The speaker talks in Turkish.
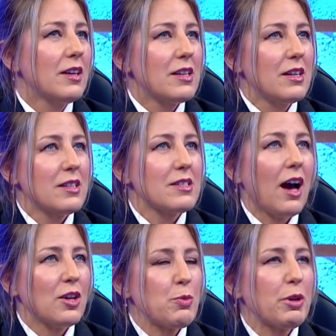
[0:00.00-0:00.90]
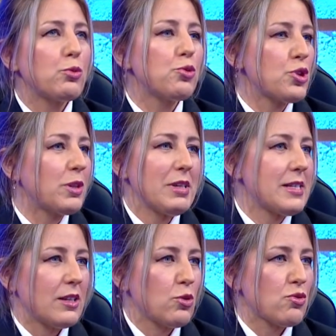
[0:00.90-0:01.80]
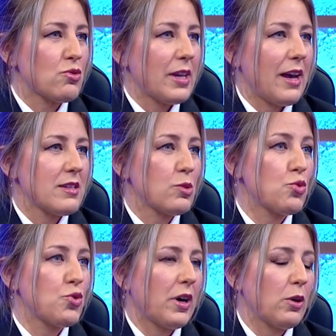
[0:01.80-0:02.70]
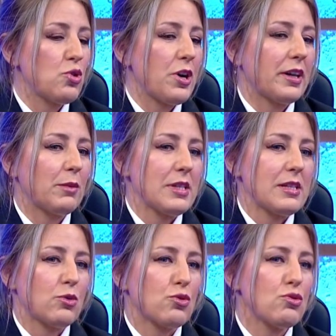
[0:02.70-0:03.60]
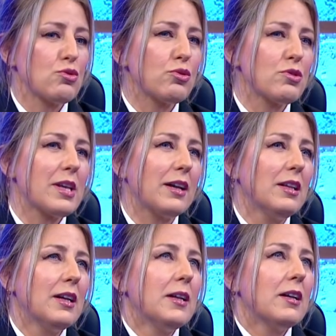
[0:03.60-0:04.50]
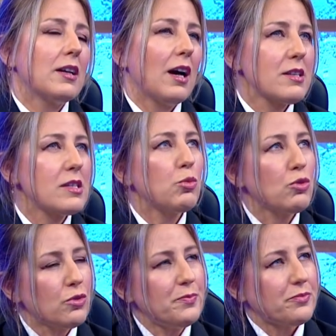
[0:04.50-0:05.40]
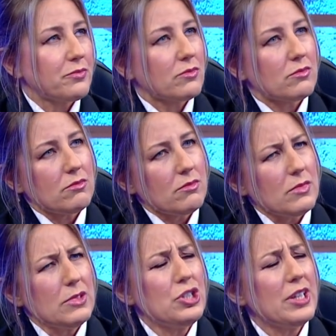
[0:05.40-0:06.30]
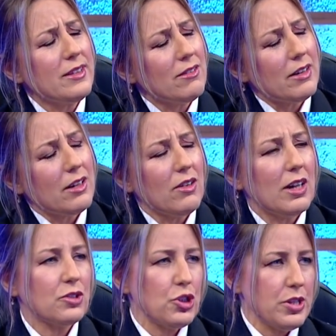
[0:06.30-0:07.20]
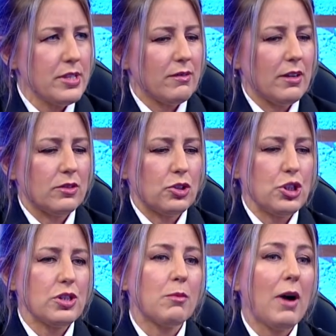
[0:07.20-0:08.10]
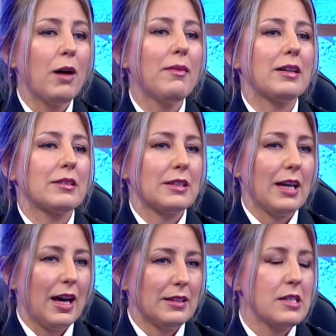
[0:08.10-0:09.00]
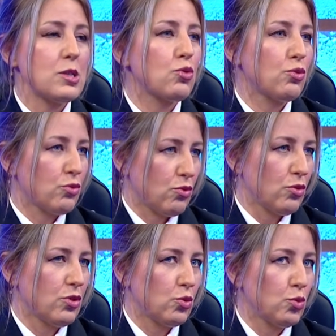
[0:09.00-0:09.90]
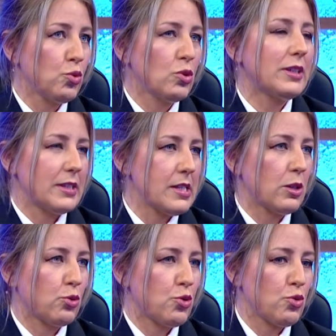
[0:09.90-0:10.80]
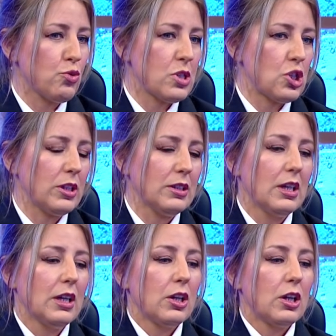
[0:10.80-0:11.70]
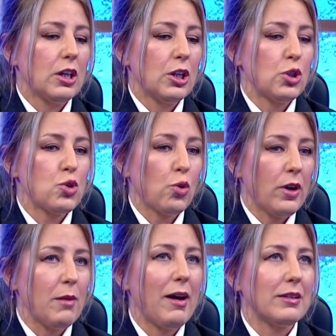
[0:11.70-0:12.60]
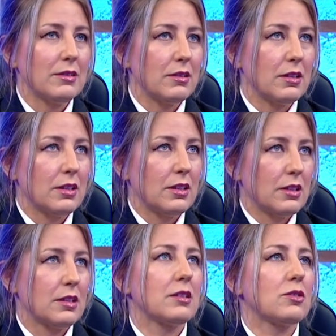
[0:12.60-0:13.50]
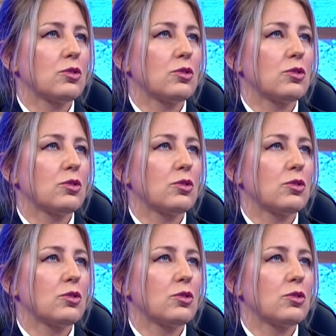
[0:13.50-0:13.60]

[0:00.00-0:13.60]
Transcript: e, sadece bir kuş gibi hissediyorsunuz kendinizi, uçar, uçar gibi hissediyorsunuz. O yüzden aslında bunun şeyi de var avantajı dezavantajı tamamen kendiniz e, duyularınızla uçtuğunuz için e, çok hemen e,